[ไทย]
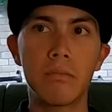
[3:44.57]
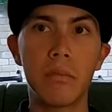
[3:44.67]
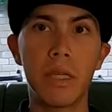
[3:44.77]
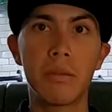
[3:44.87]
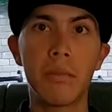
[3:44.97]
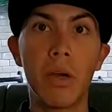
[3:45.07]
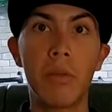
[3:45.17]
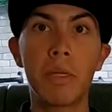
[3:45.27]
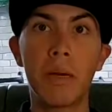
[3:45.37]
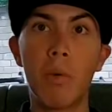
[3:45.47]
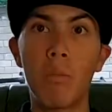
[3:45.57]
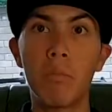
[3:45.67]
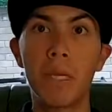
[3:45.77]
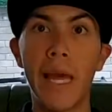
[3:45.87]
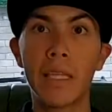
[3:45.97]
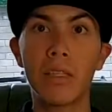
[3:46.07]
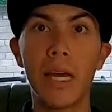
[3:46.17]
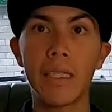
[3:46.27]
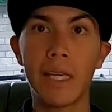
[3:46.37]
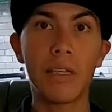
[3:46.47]
ไม่ไม่ค่อยมีระบบมีแรงเท่า
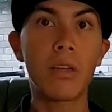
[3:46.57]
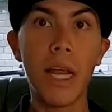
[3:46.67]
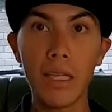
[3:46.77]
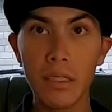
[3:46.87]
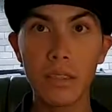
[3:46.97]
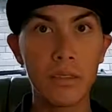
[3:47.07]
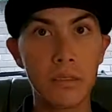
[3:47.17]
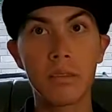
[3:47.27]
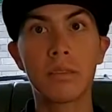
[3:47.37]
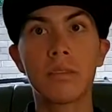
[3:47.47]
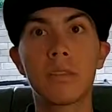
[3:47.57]
ไหร่ใส่เท่านั้น อื